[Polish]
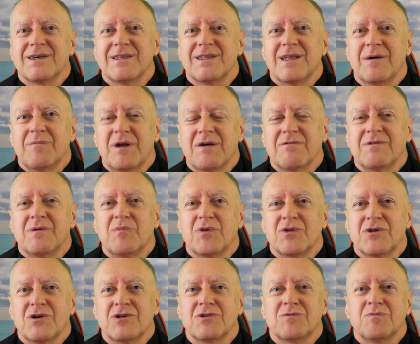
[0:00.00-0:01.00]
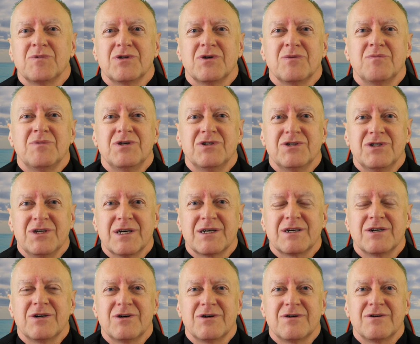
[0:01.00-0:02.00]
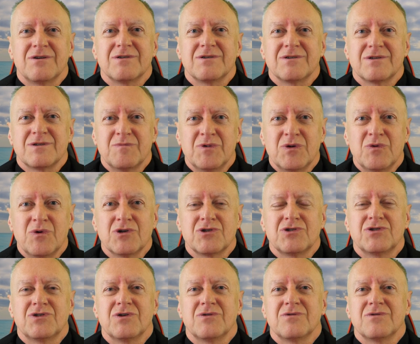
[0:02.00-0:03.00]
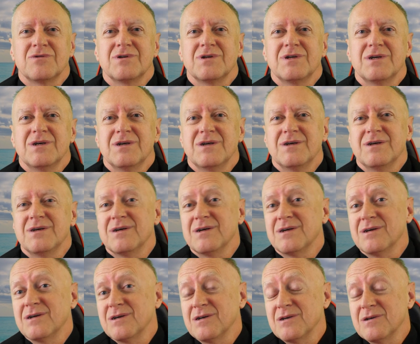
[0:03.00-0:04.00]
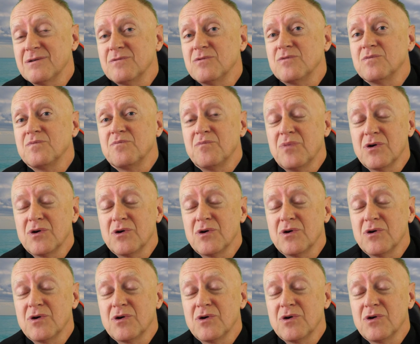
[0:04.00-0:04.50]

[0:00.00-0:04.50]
y, naprawdę podchodźmy do bliźniego z miłością i y,